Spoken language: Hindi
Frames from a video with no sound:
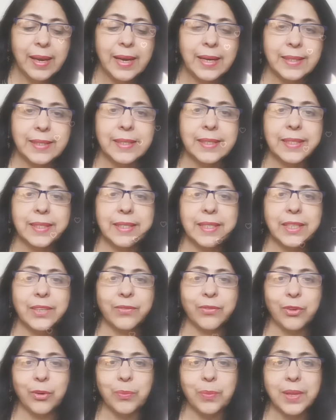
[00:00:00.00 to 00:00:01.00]
लेट्स
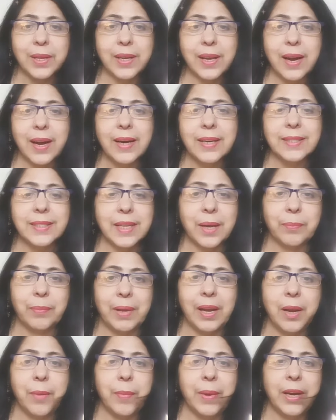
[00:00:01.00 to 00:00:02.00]
चेक फ्रॉम द कार्ड्स
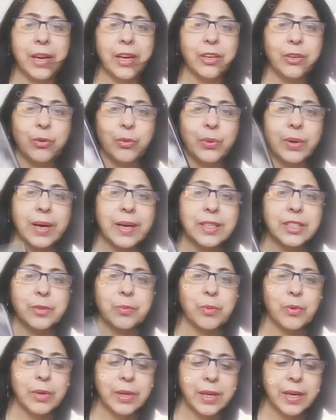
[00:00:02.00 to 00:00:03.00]
आपके लिए मैंने टू
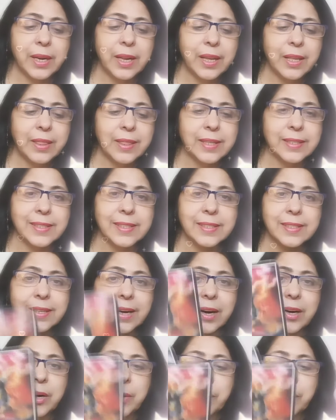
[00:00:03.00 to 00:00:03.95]
कार्ड्स फुल करे हैं दिस इज